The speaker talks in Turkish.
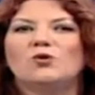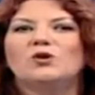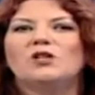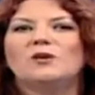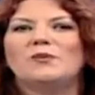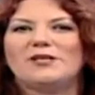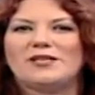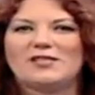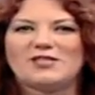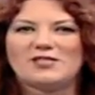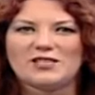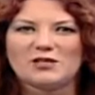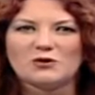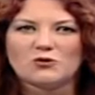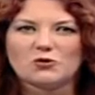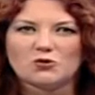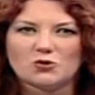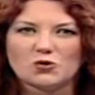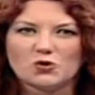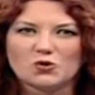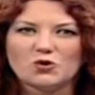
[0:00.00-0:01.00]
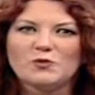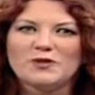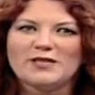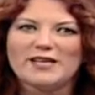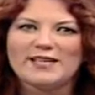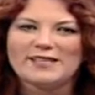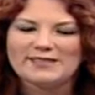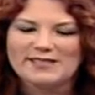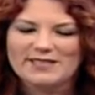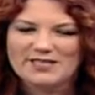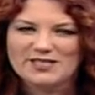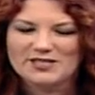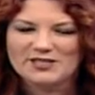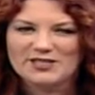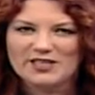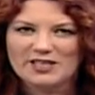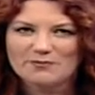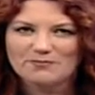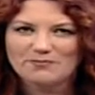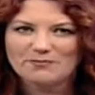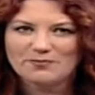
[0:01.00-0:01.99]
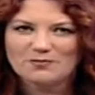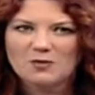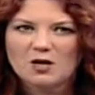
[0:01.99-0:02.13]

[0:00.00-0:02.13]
olabileceği konusunu bir netleştirelim.